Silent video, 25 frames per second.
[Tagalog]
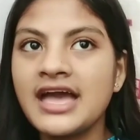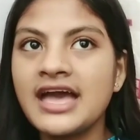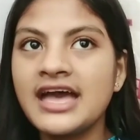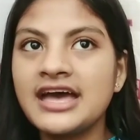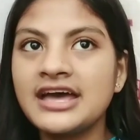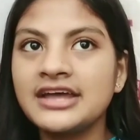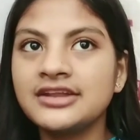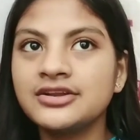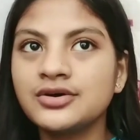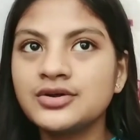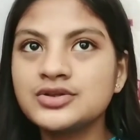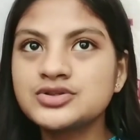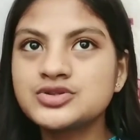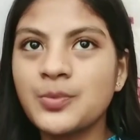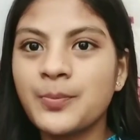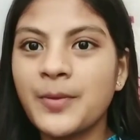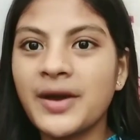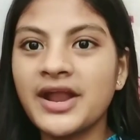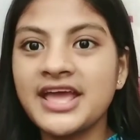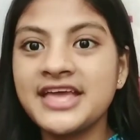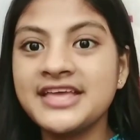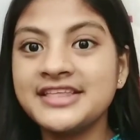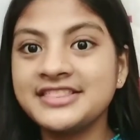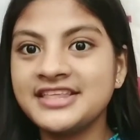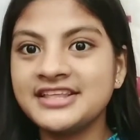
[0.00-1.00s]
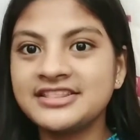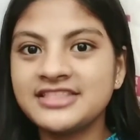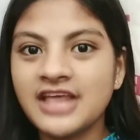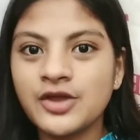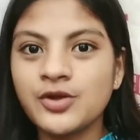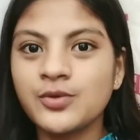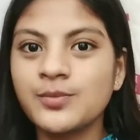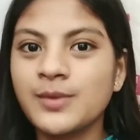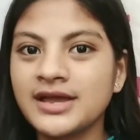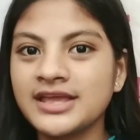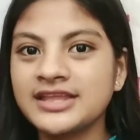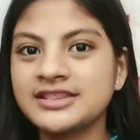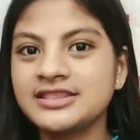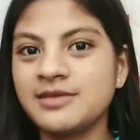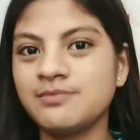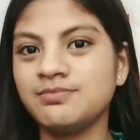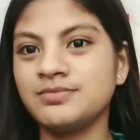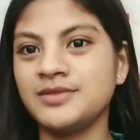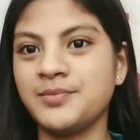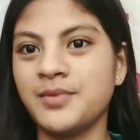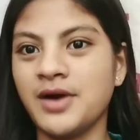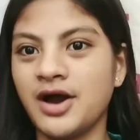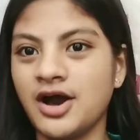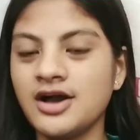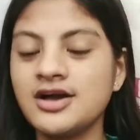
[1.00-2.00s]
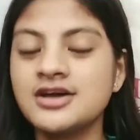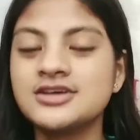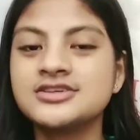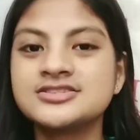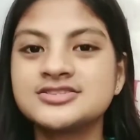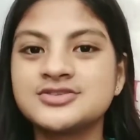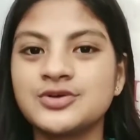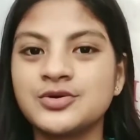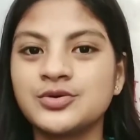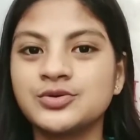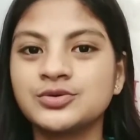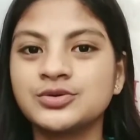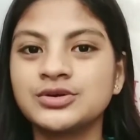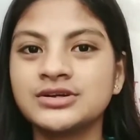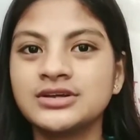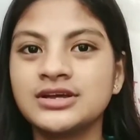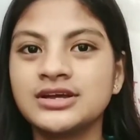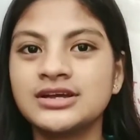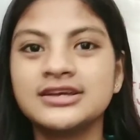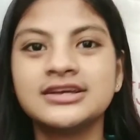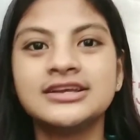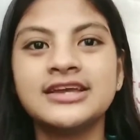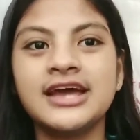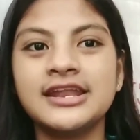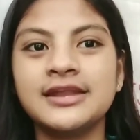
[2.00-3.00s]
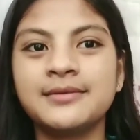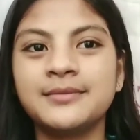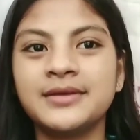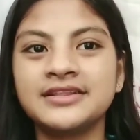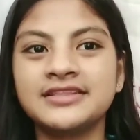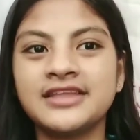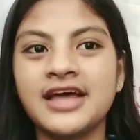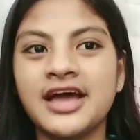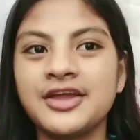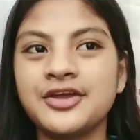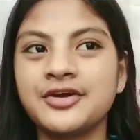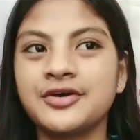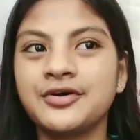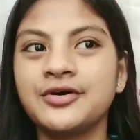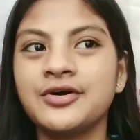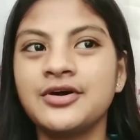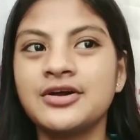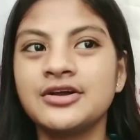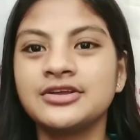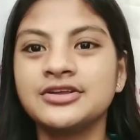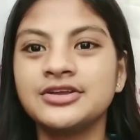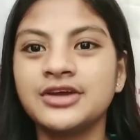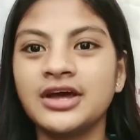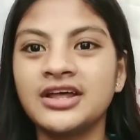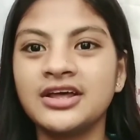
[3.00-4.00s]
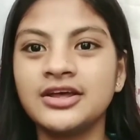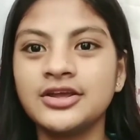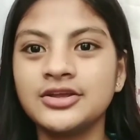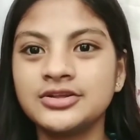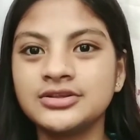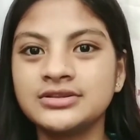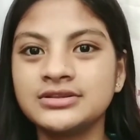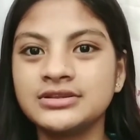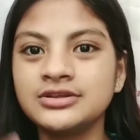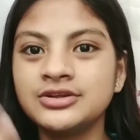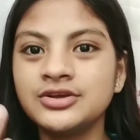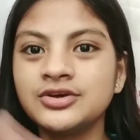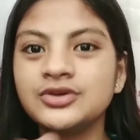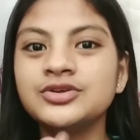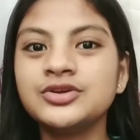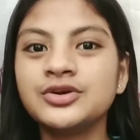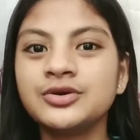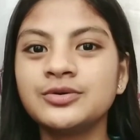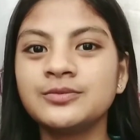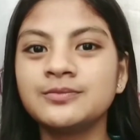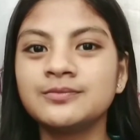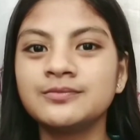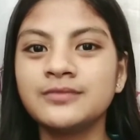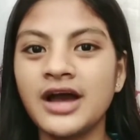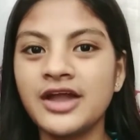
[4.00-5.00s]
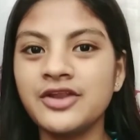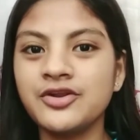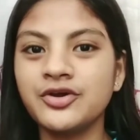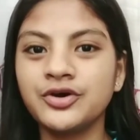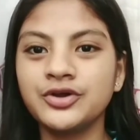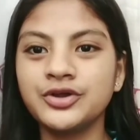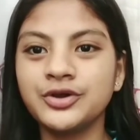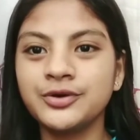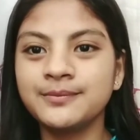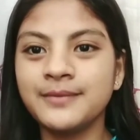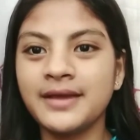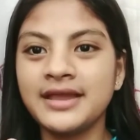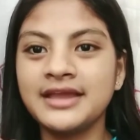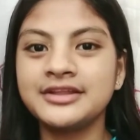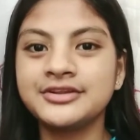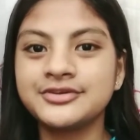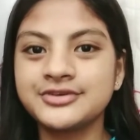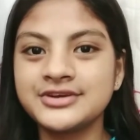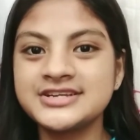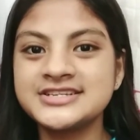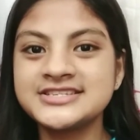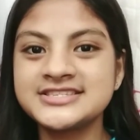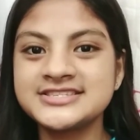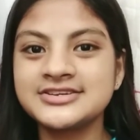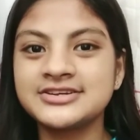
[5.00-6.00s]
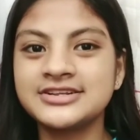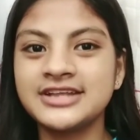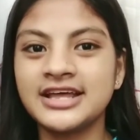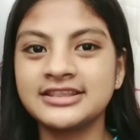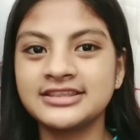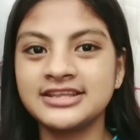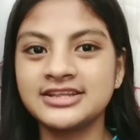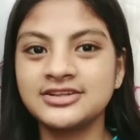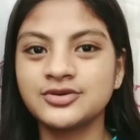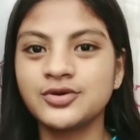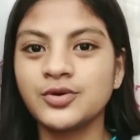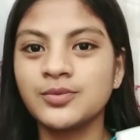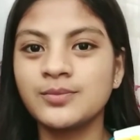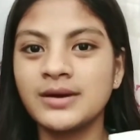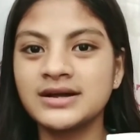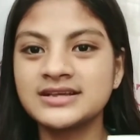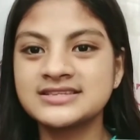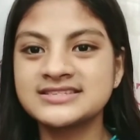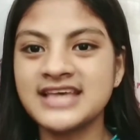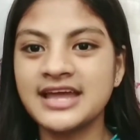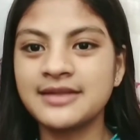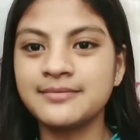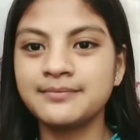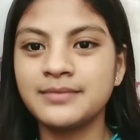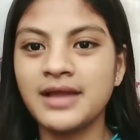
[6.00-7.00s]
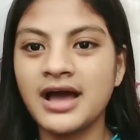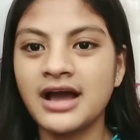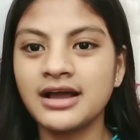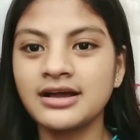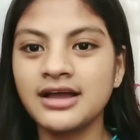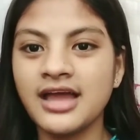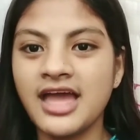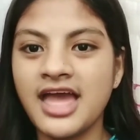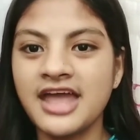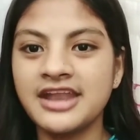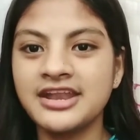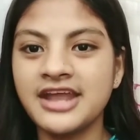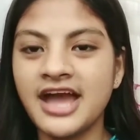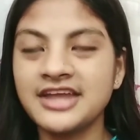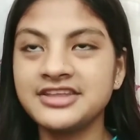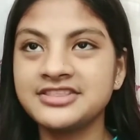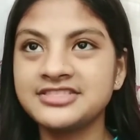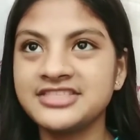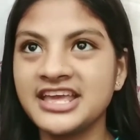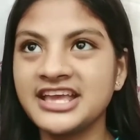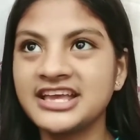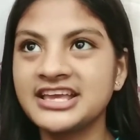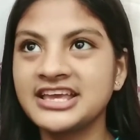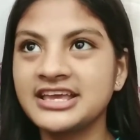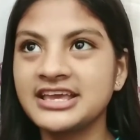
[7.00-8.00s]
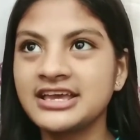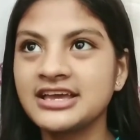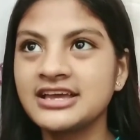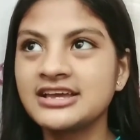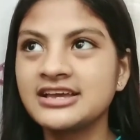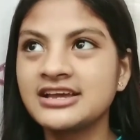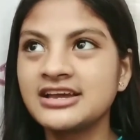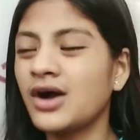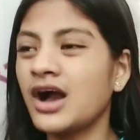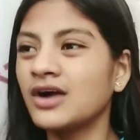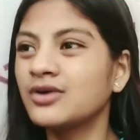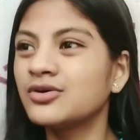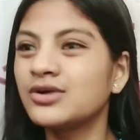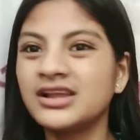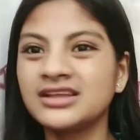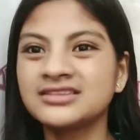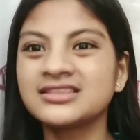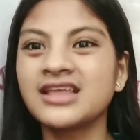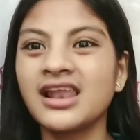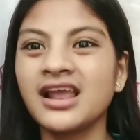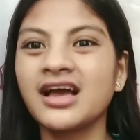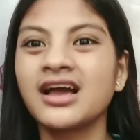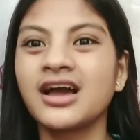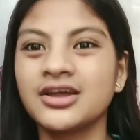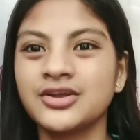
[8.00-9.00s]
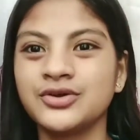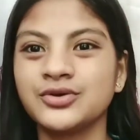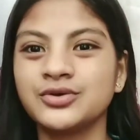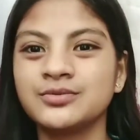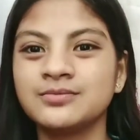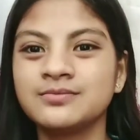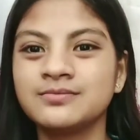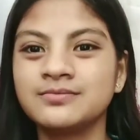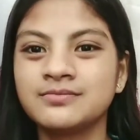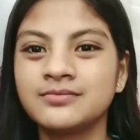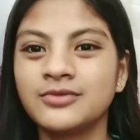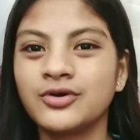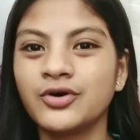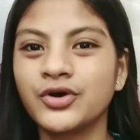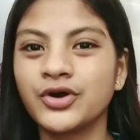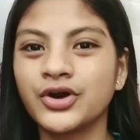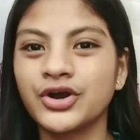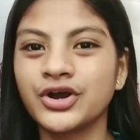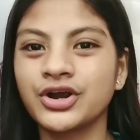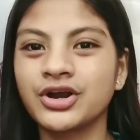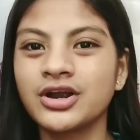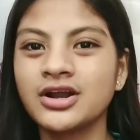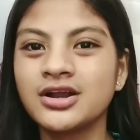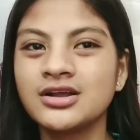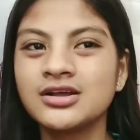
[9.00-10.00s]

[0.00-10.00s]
and also para hindi tayo mangitim, 'di ba? So, yan naman tayo. Yan, yun yung ano, yung main reason natin kung mag-sunblock and I think ako lang talaga yun or